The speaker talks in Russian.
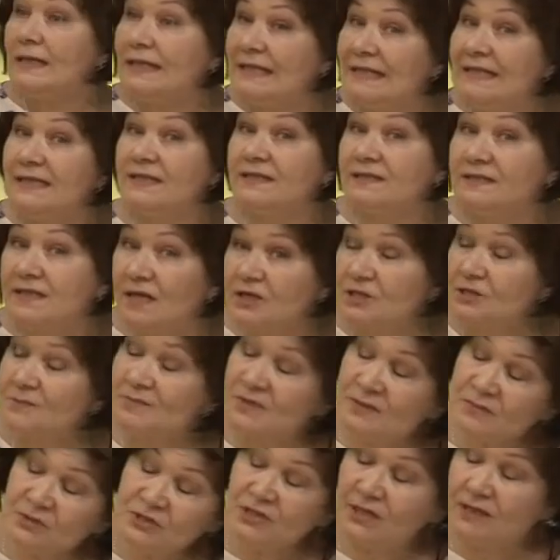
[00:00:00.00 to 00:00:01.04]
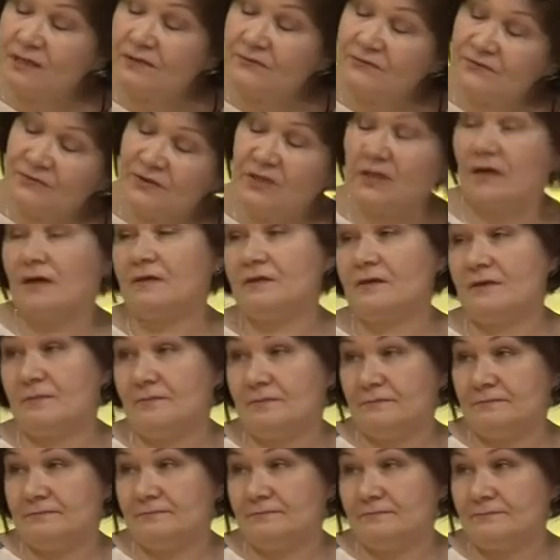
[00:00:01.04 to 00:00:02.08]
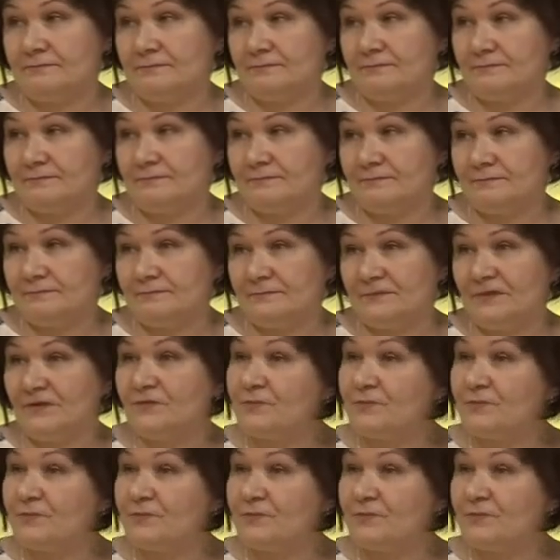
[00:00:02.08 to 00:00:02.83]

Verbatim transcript: или к нашим замечательным фониатрам в